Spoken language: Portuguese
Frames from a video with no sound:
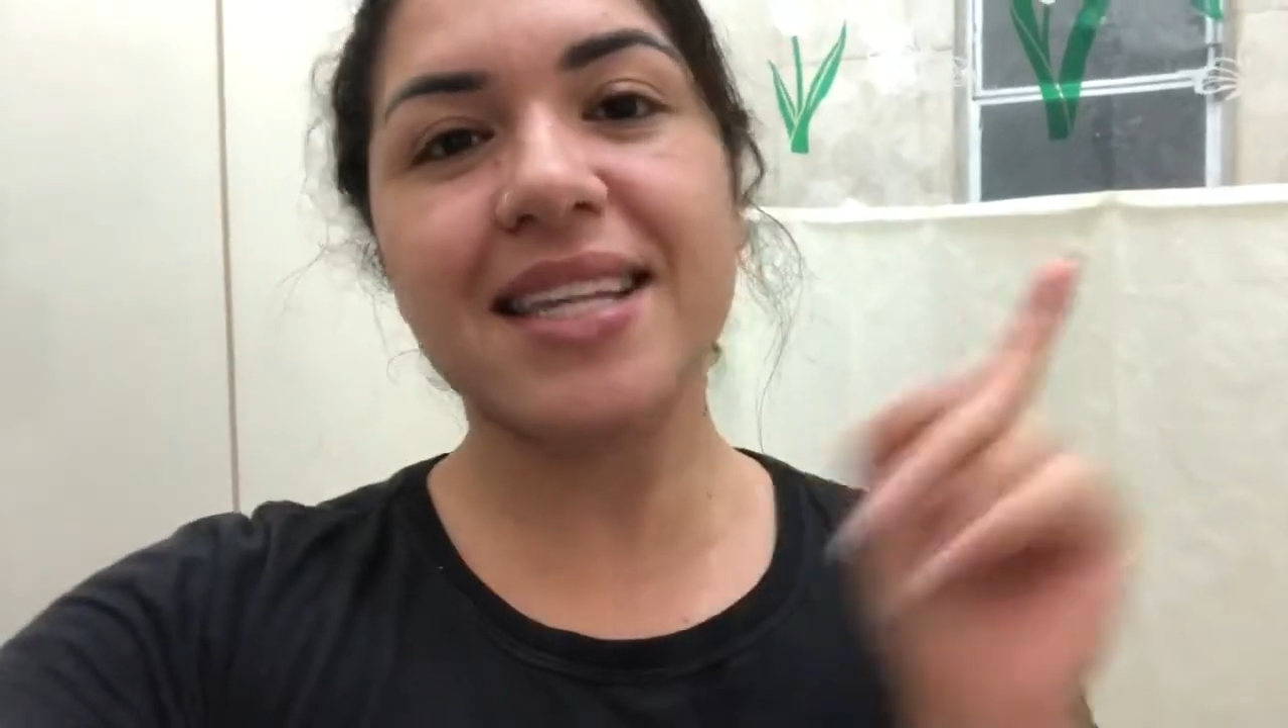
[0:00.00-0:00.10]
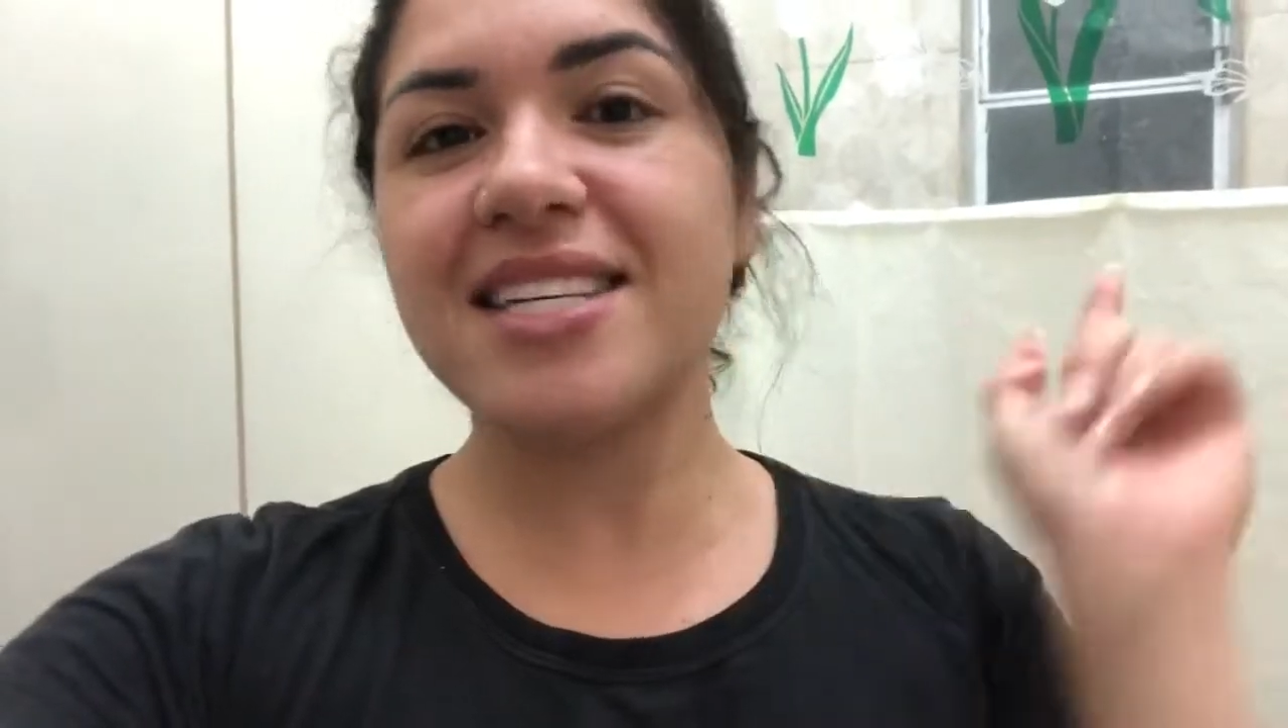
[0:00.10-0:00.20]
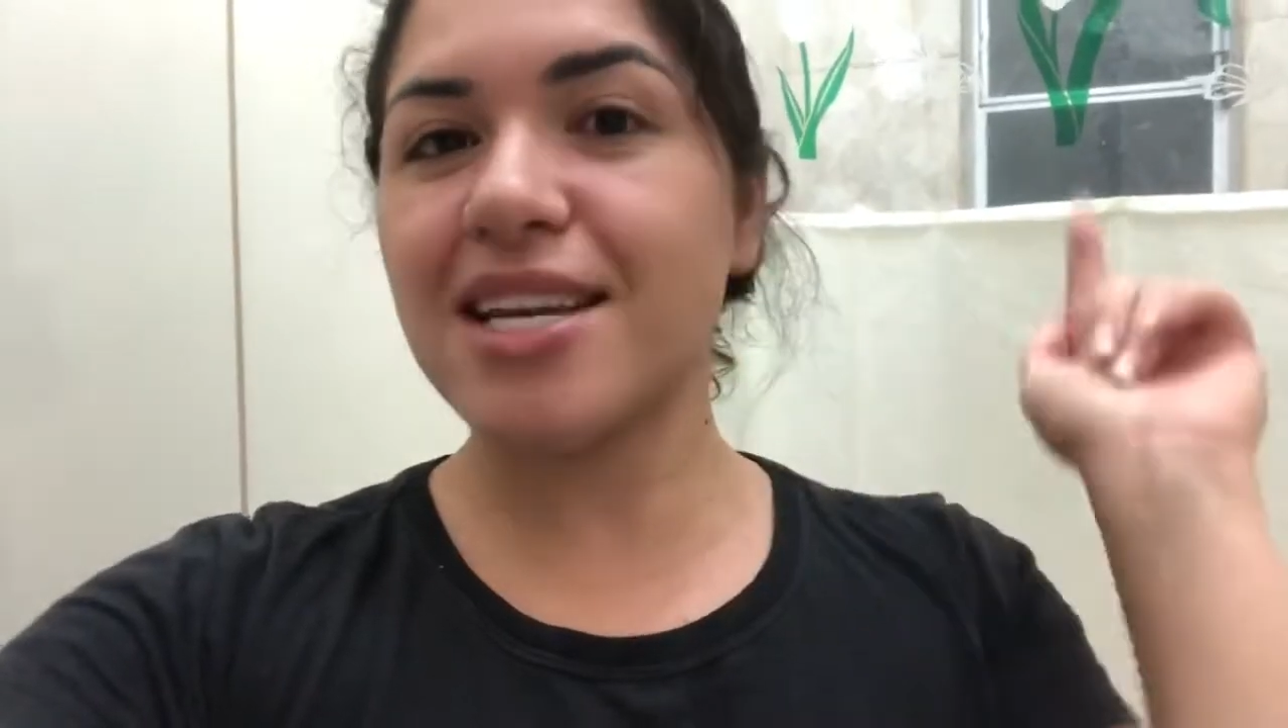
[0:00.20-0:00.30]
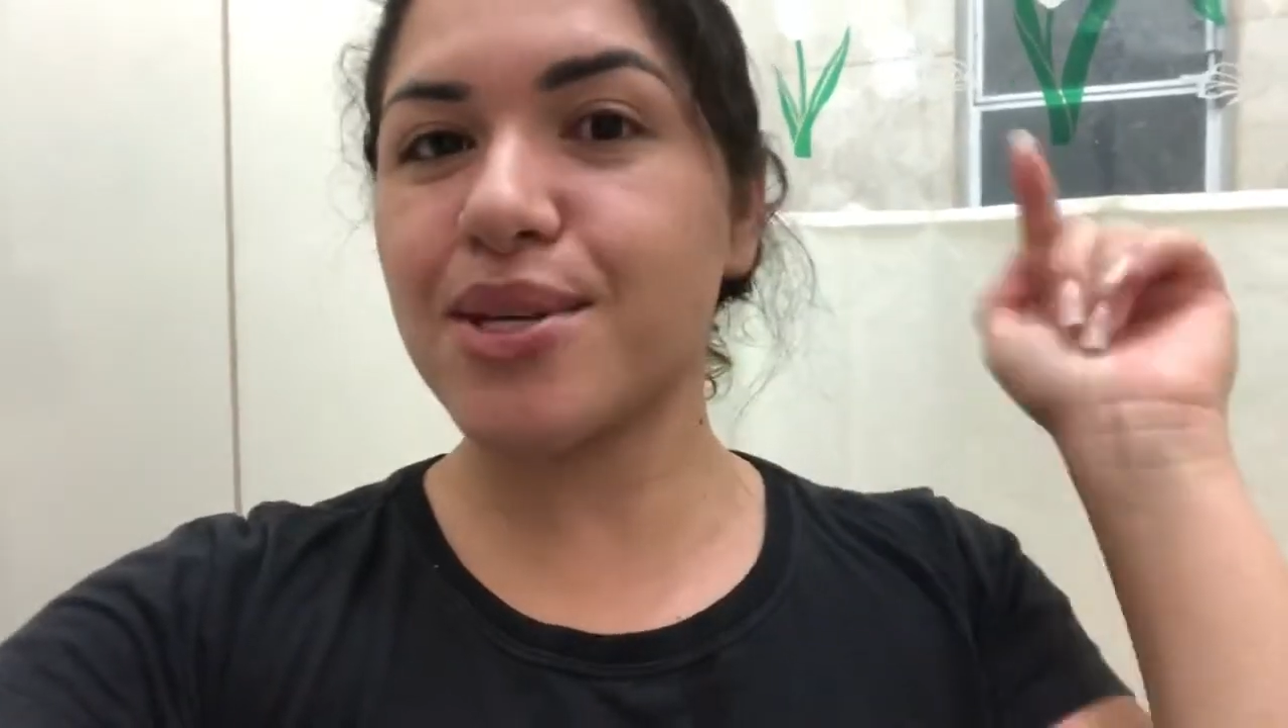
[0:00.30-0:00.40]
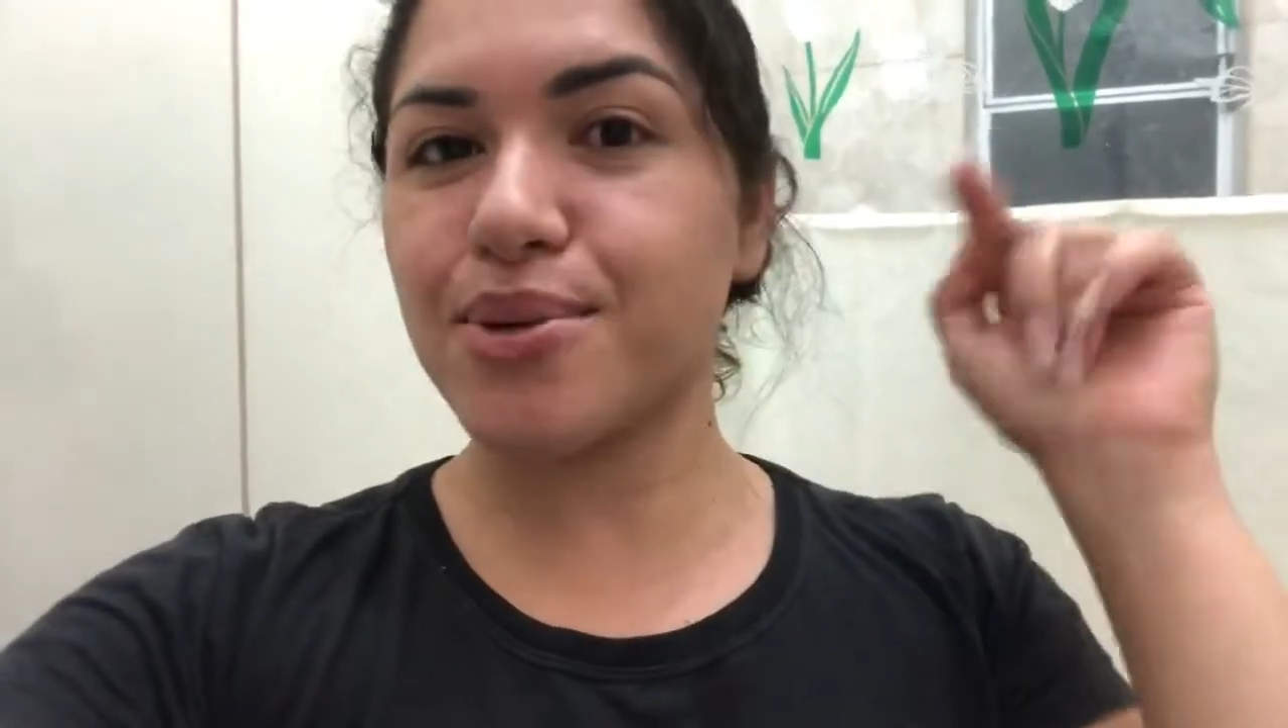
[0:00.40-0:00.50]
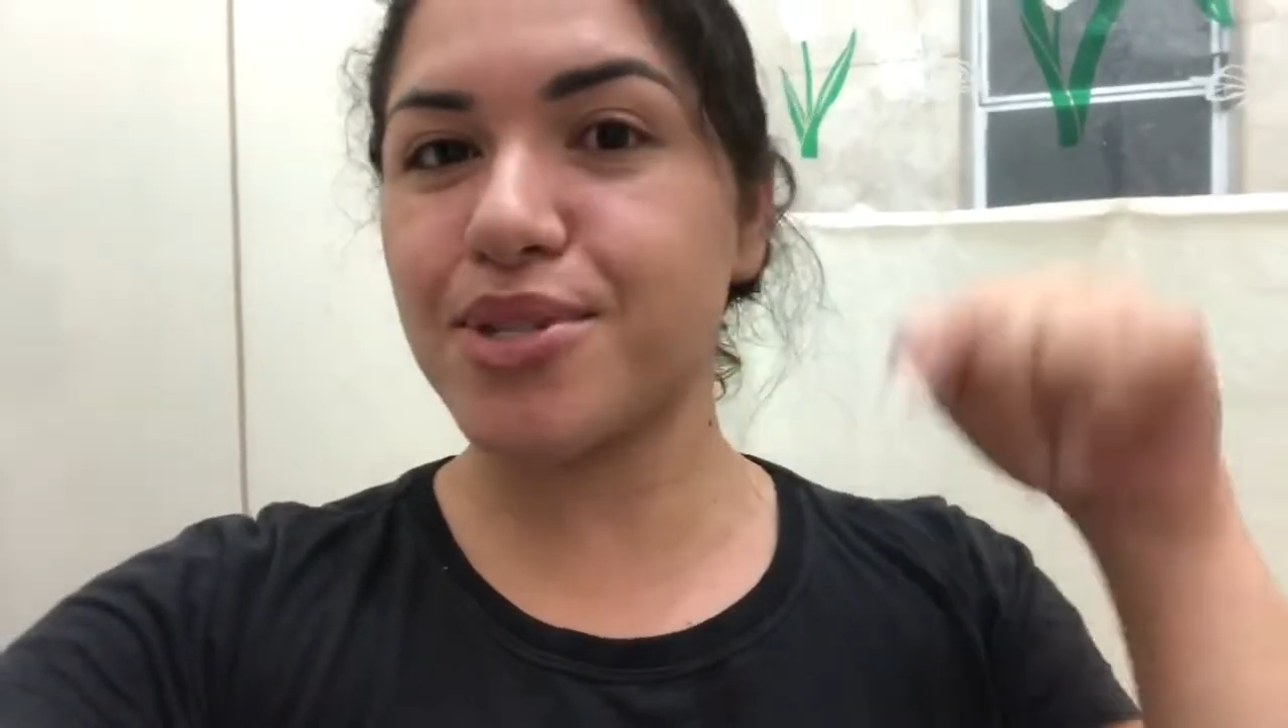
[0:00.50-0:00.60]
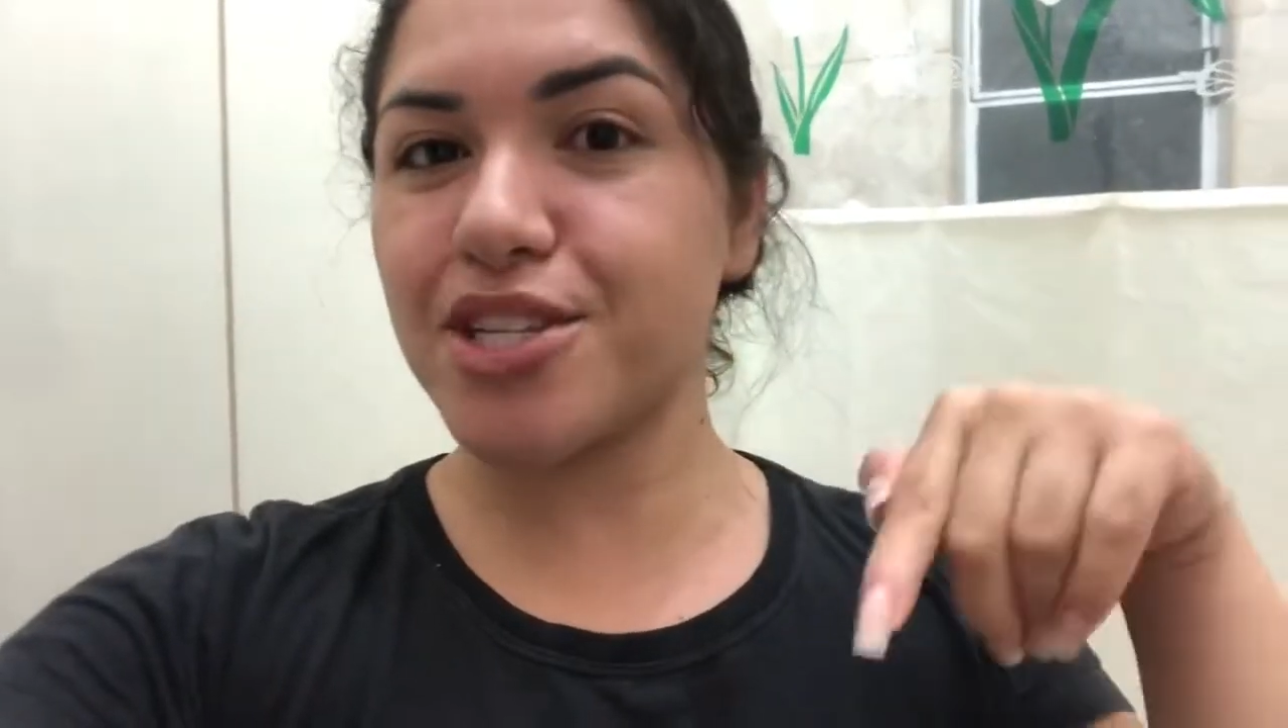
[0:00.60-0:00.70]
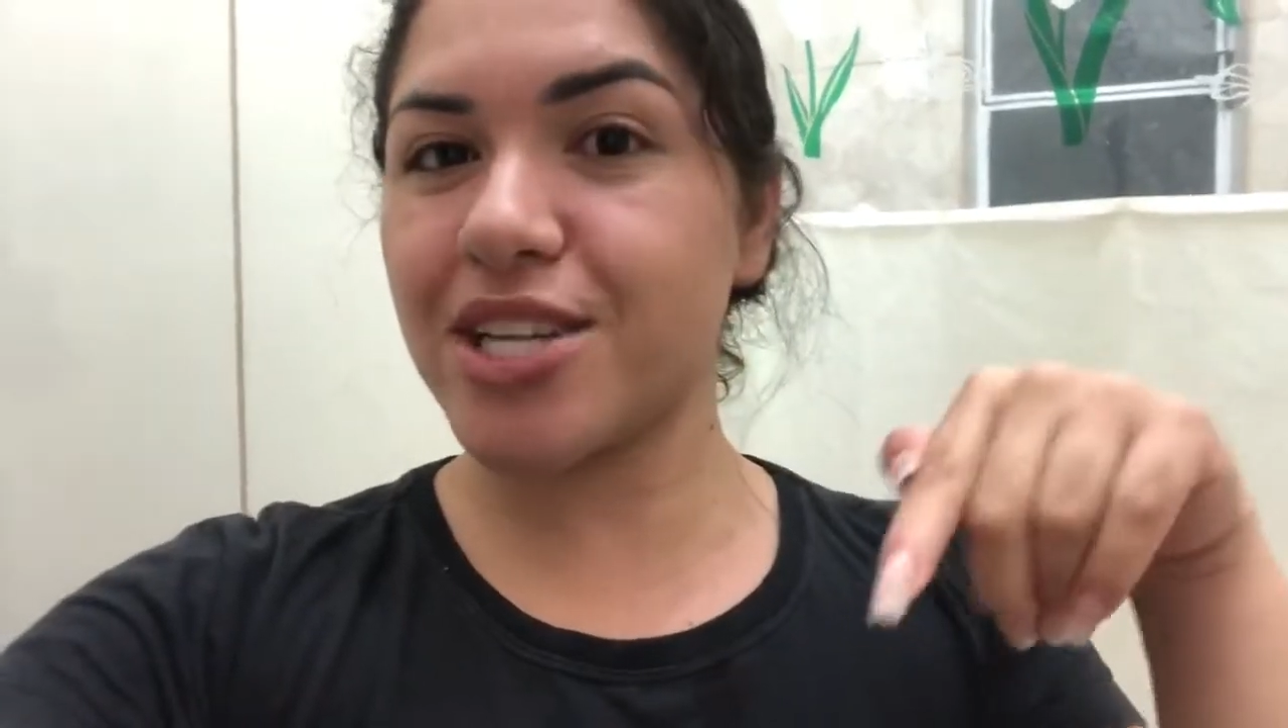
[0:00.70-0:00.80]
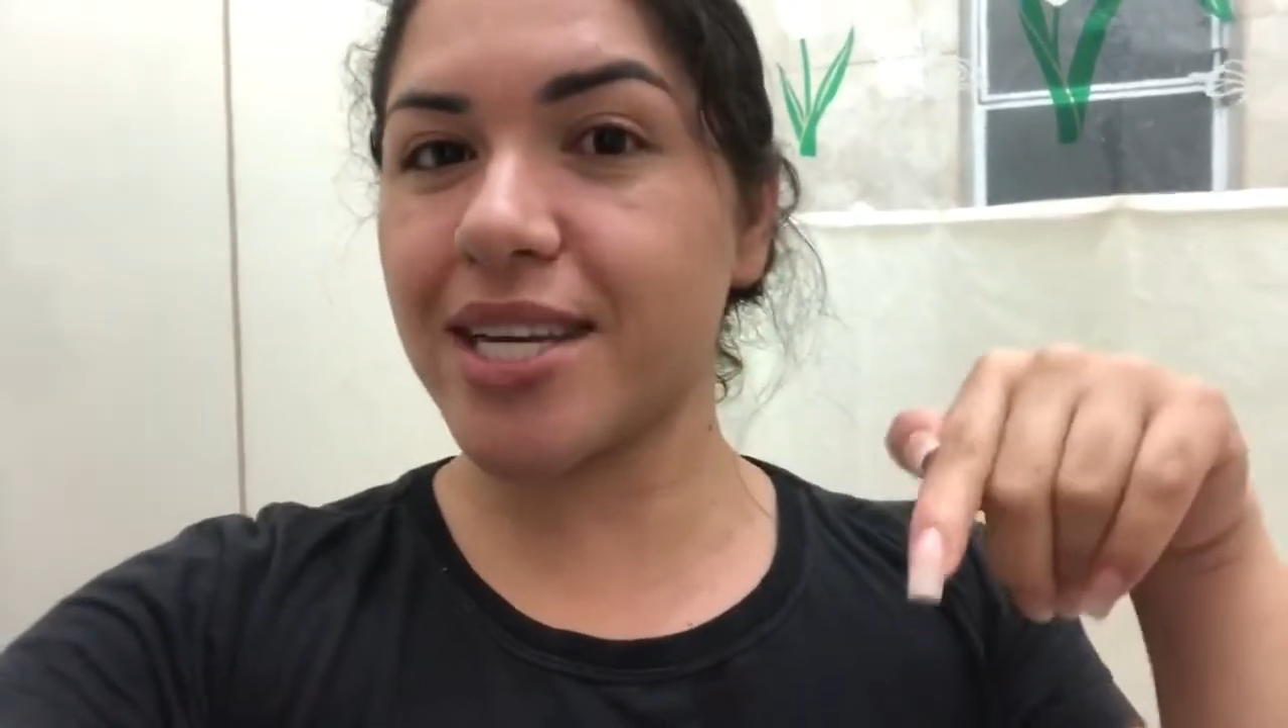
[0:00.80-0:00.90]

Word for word: deixar sua curtidinha